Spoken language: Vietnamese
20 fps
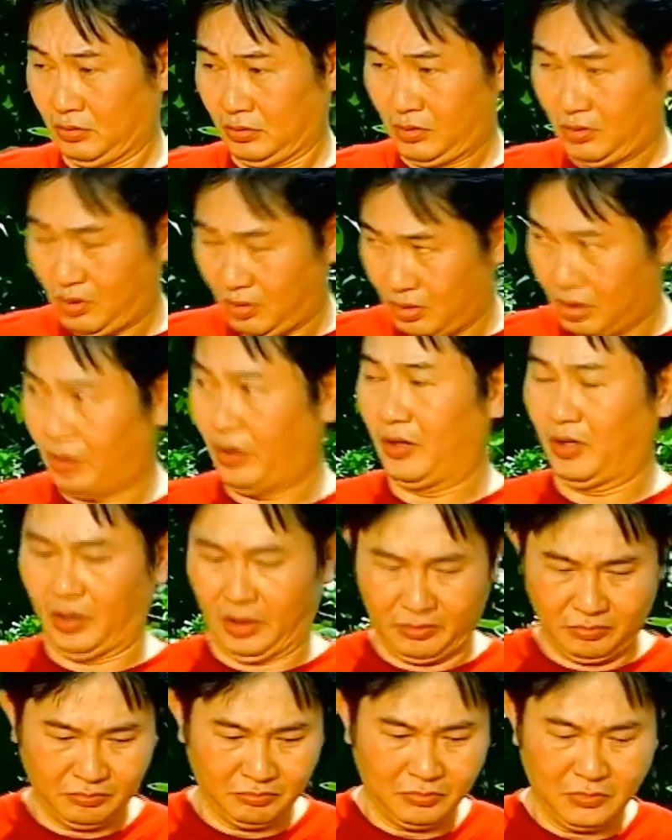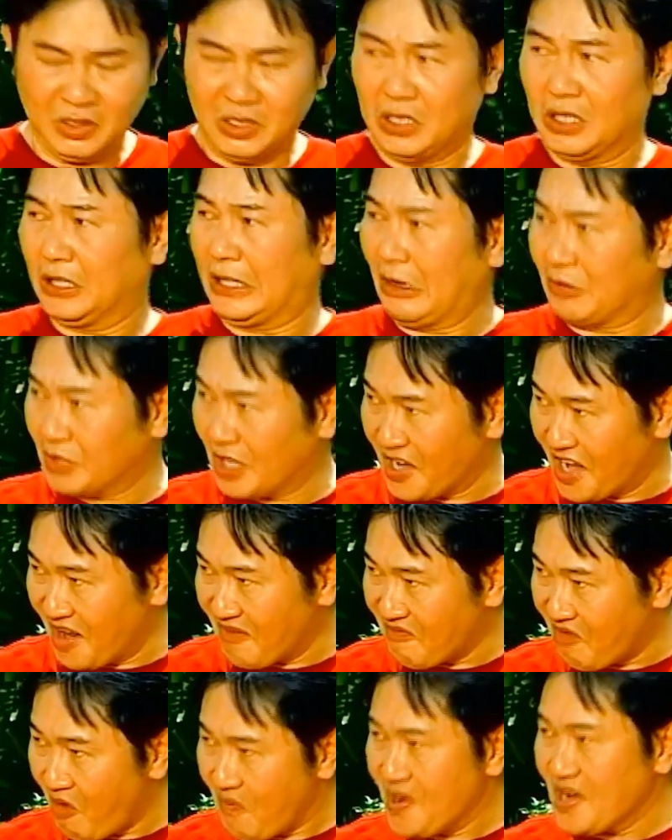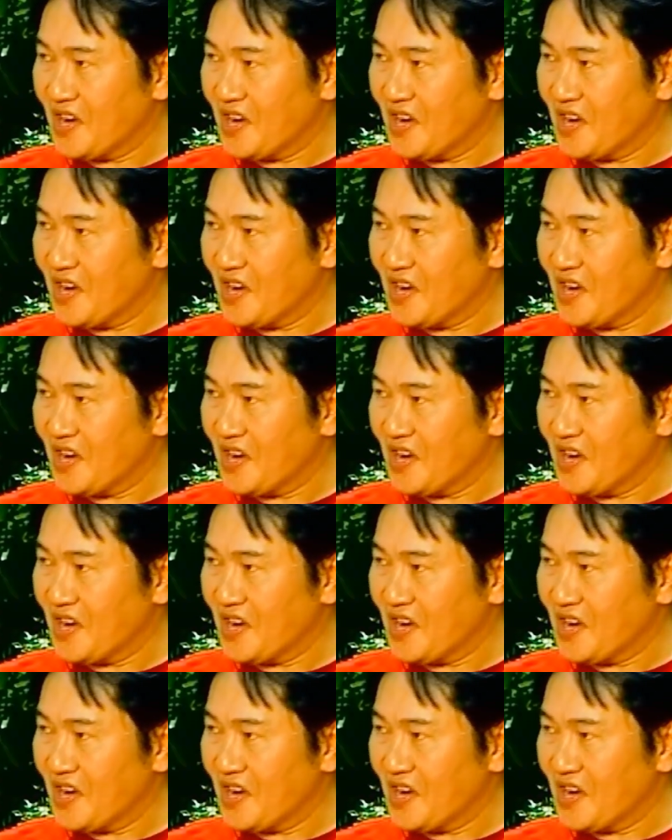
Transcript: Thôi thôi, thôi được rồi. Tao sẽ phổ